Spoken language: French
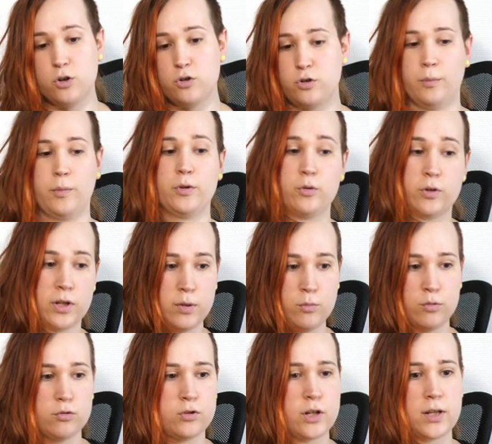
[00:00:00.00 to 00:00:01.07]
je suis en mode, ok,
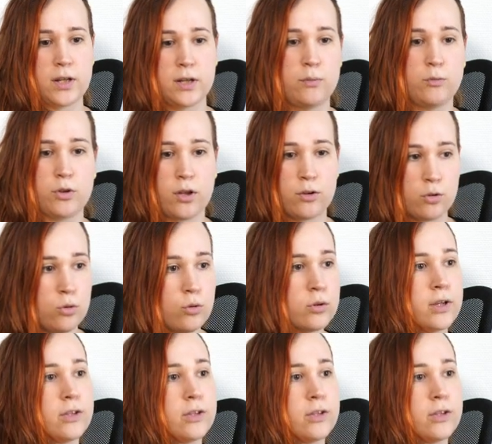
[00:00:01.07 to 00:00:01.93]
bon, j'ai écrit mon intro,